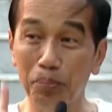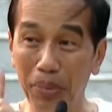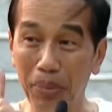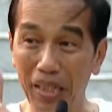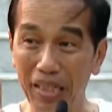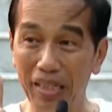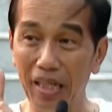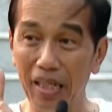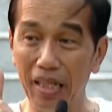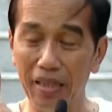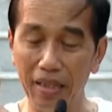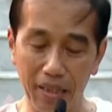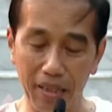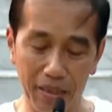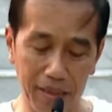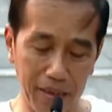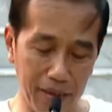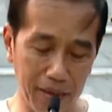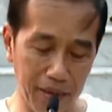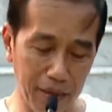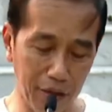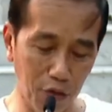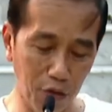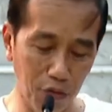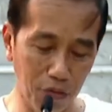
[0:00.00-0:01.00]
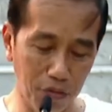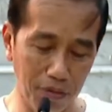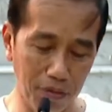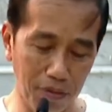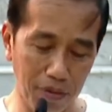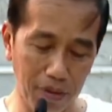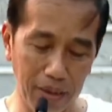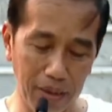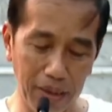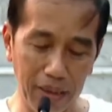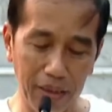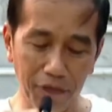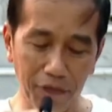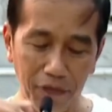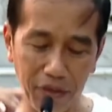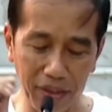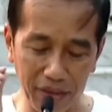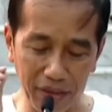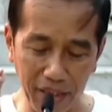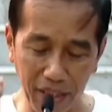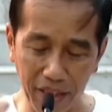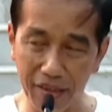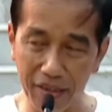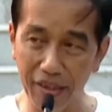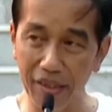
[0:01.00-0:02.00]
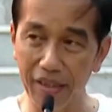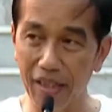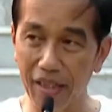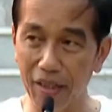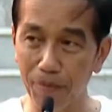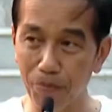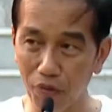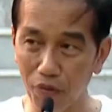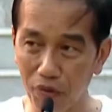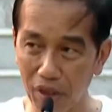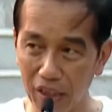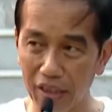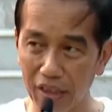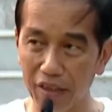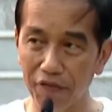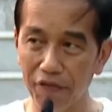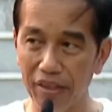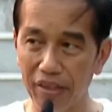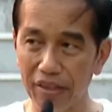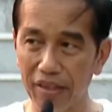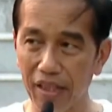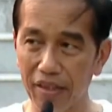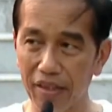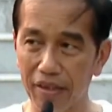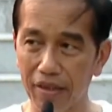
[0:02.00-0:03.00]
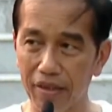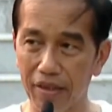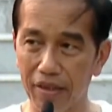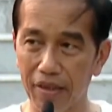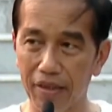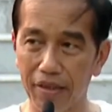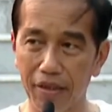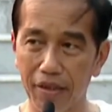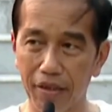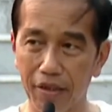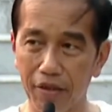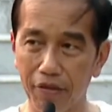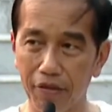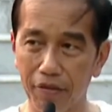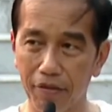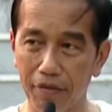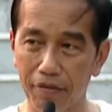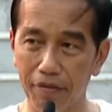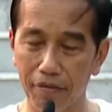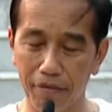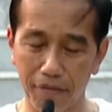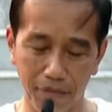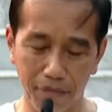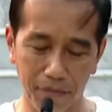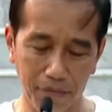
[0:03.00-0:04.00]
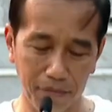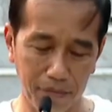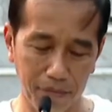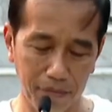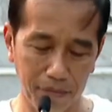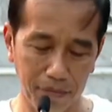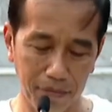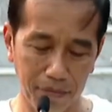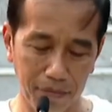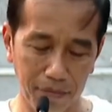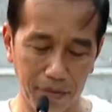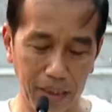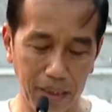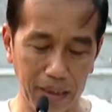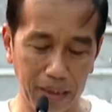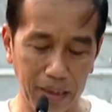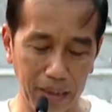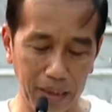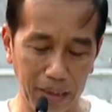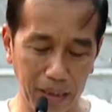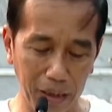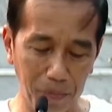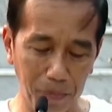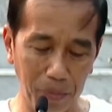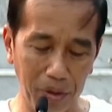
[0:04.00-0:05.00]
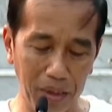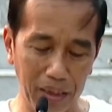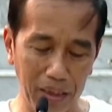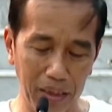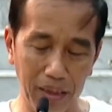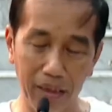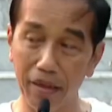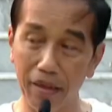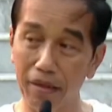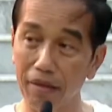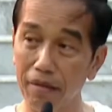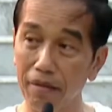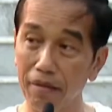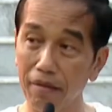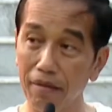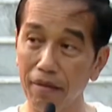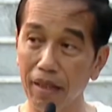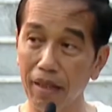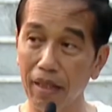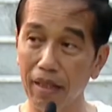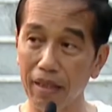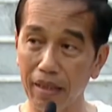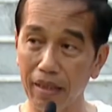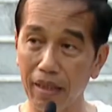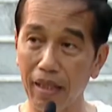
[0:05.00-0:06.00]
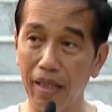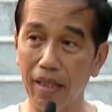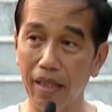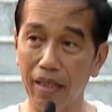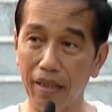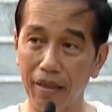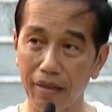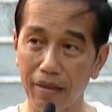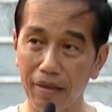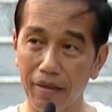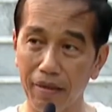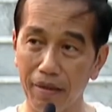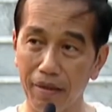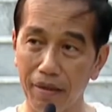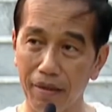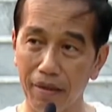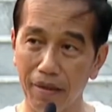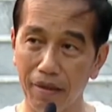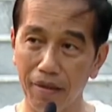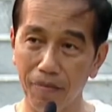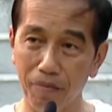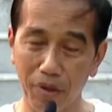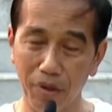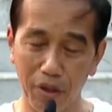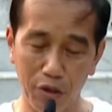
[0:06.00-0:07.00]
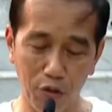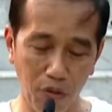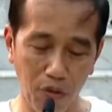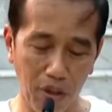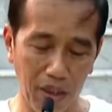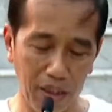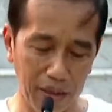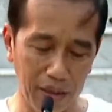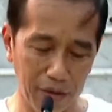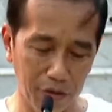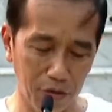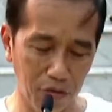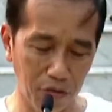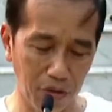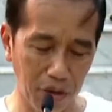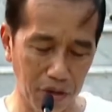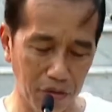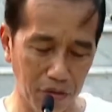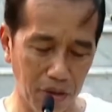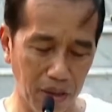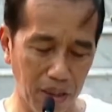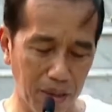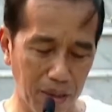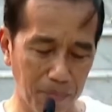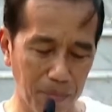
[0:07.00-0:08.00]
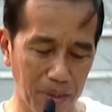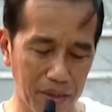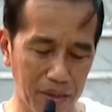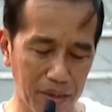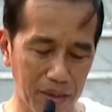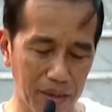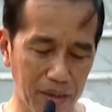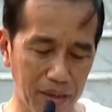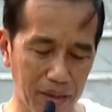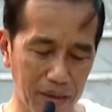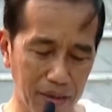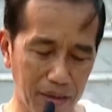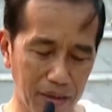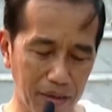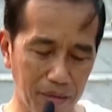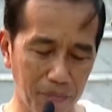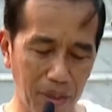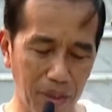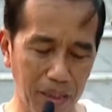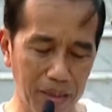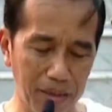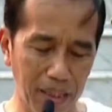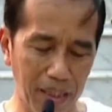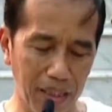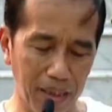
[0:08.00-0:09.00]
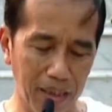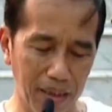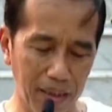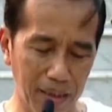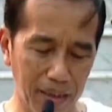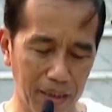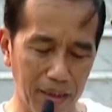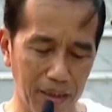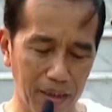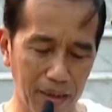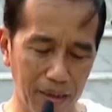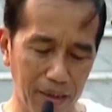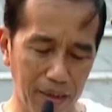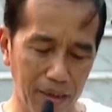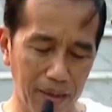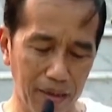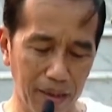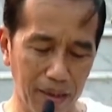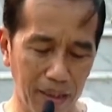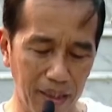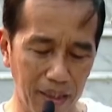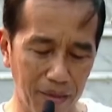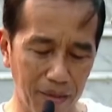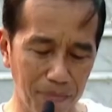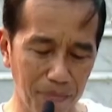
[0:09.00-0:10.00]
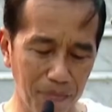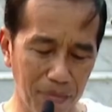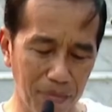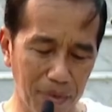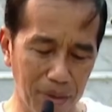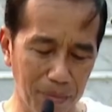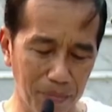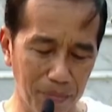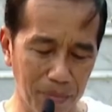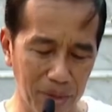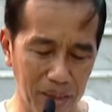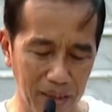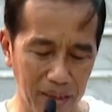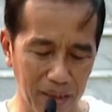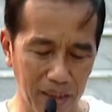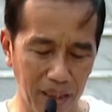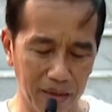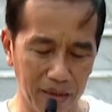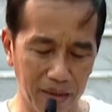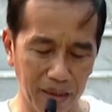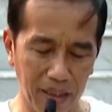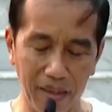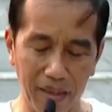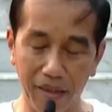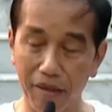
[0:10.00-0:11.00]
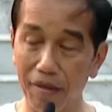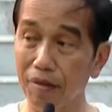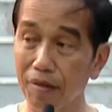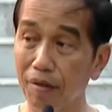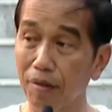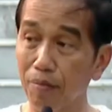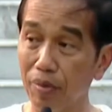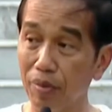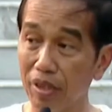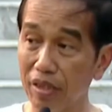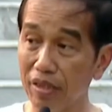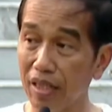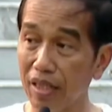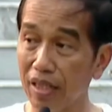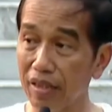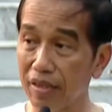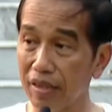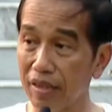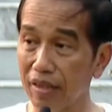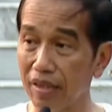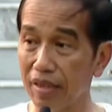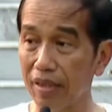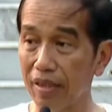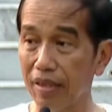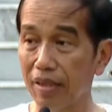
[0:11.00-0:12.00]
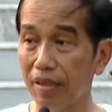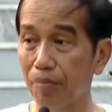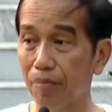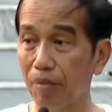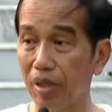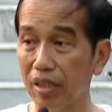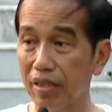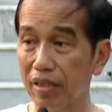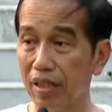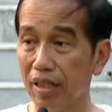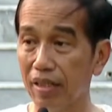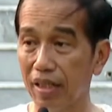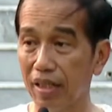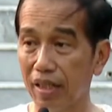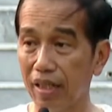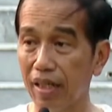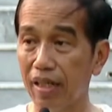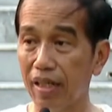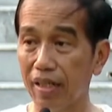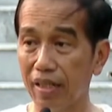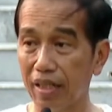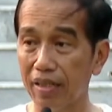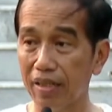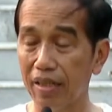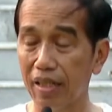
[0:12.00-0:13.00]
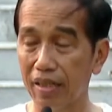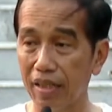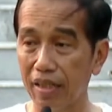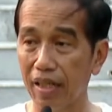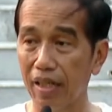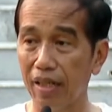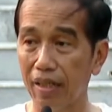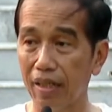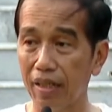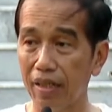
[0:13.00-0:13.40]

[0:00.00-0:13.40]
Bedanya di situ, investasi dan bukan investasi di situ. Saya titip ini karena perjuangan saudara-saudara masih panjang dalam meningkatkan prestasi di masa yang akan datang.